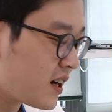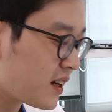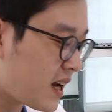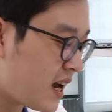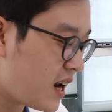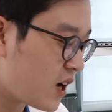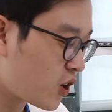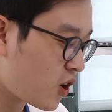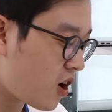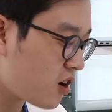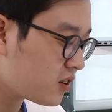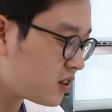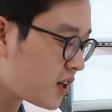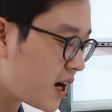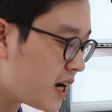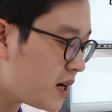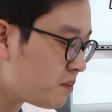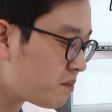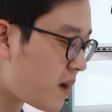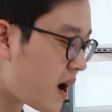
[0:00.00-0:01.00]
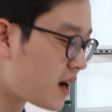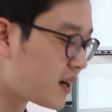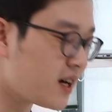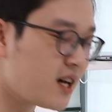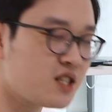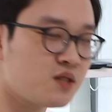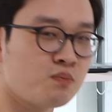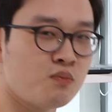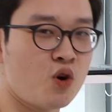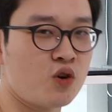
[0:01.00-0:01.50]
đây là con
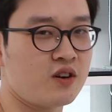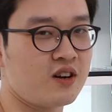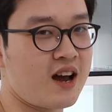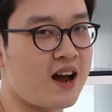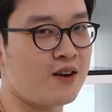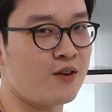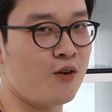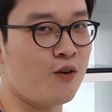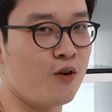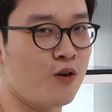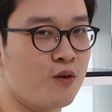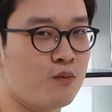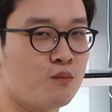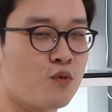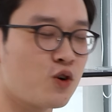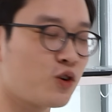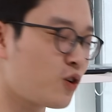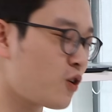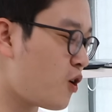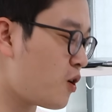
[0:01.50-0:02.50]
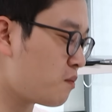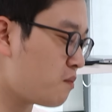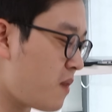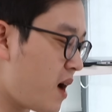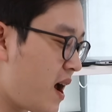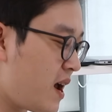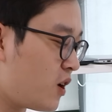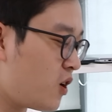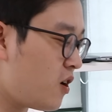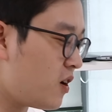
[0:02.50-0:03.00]
ThinkPad X một Nano, một con ừ.
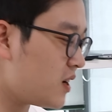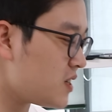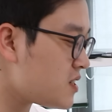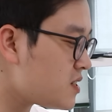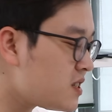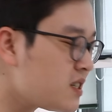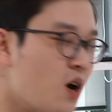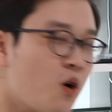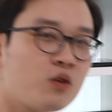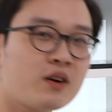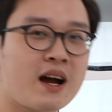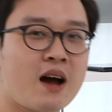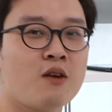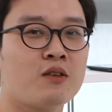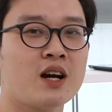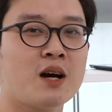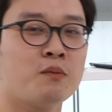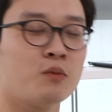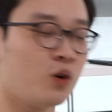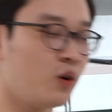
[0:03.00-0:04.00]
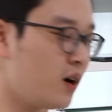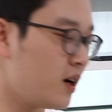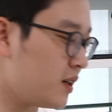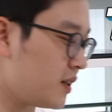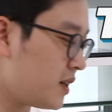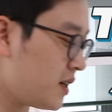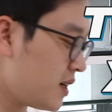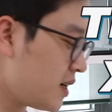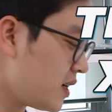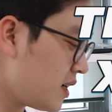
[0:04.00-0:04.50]
máy gọi là siêu cao cấp luôn.
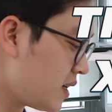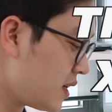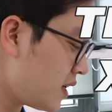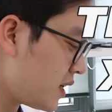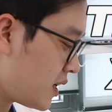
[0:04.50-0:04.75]
ừ.